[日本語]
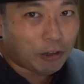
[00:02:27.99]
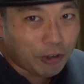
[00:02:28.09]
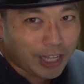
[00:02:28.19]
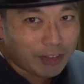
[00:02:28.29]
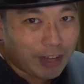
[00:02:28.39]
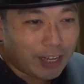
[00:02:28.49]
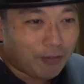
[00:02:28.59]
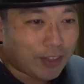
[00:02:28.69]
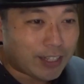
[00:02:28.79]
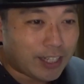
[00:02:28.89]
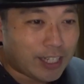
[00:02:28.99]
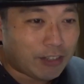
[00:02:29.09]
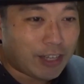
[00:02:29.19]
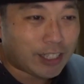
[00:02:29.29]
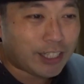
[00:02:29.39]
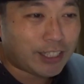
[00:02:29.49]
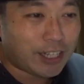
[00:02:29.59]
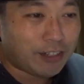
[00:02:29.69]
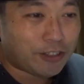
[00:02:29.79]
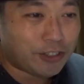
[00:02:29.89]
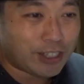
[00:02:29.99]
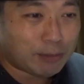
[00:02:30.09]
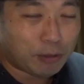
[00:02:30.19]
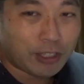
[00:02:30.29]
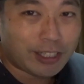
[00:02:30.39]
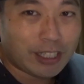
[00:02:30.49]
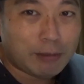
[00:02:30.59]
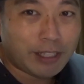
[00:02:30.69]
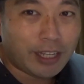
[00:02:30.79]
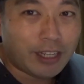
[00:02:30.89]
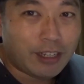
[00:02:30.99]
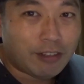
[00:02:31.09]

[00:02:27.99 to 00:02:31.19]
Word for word: 今回は多彩さを発揮している俊ヤにスポットを当ててみたい。